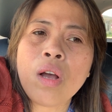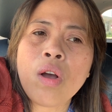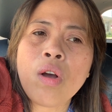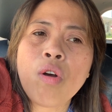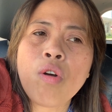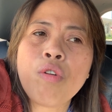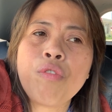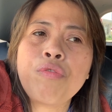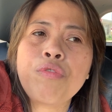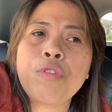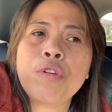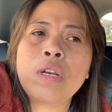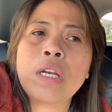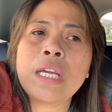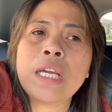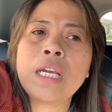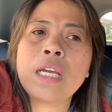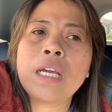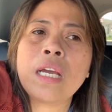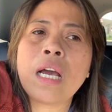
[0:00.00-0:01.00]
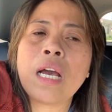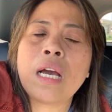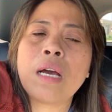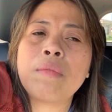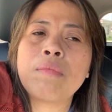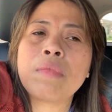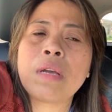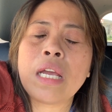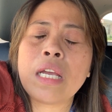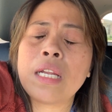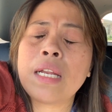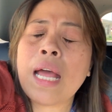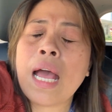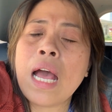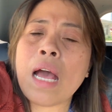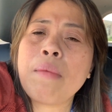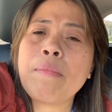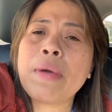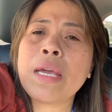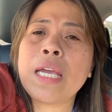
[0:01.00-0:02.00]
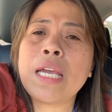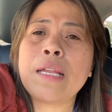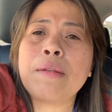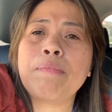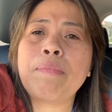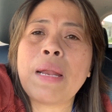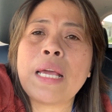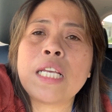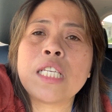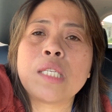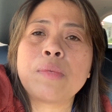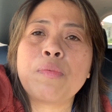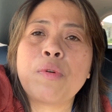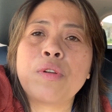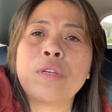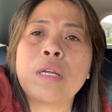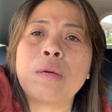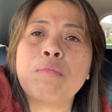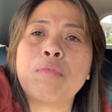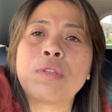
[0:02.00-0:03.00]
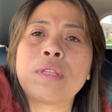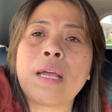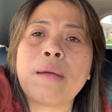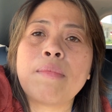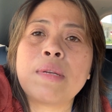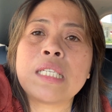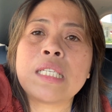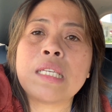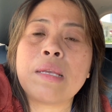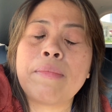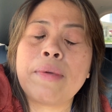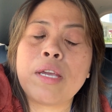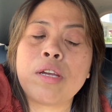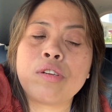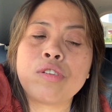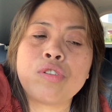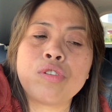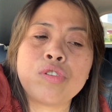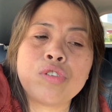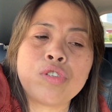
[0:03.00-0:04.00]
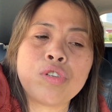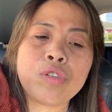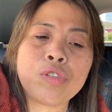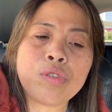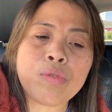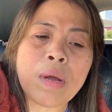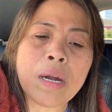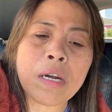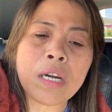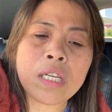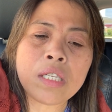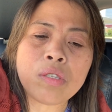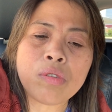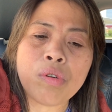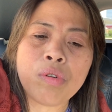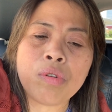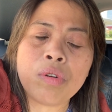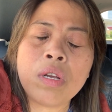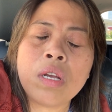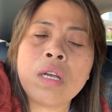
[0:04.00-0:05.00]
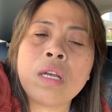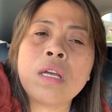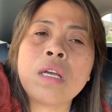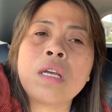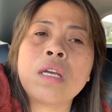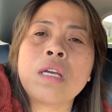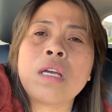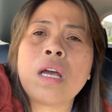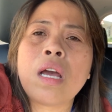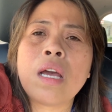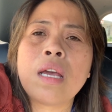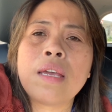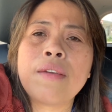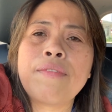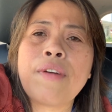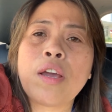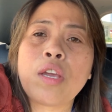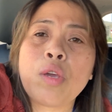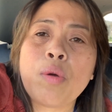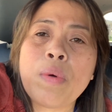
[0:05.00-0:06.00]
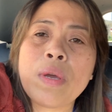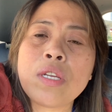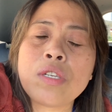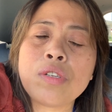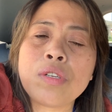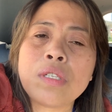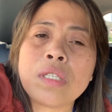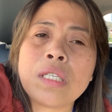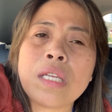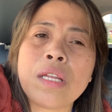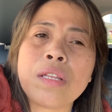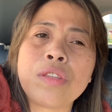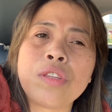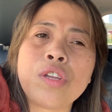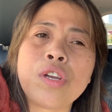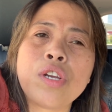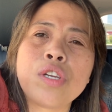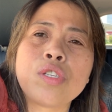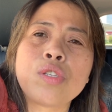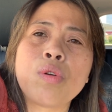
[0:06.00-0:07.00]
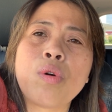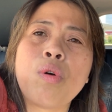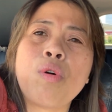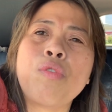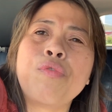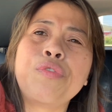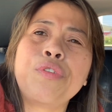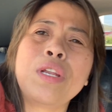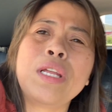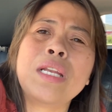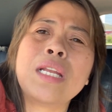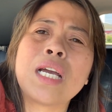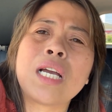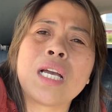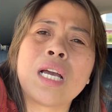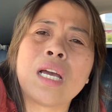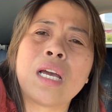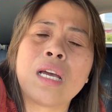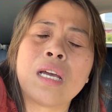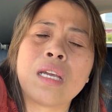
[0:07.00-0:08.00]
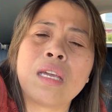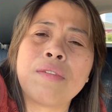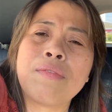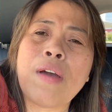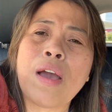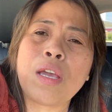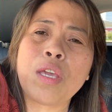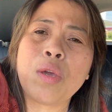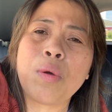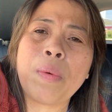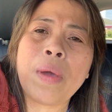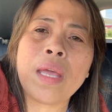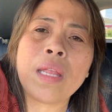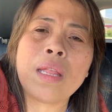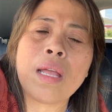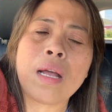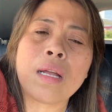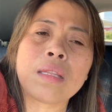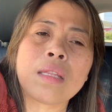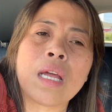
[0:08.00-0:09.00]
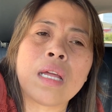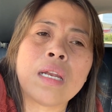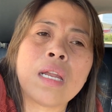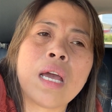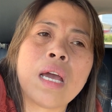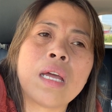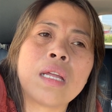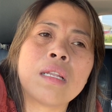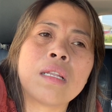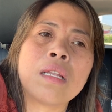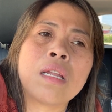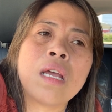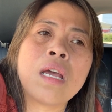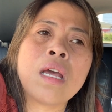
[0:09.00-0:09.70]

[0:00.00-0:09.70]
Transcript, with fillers: Hopefully, um, kay naa may in place po, nagbutang man si Mayor Junjun Suarez og uh, evacuation center. So hopefully, naka-evacuate ang tanan.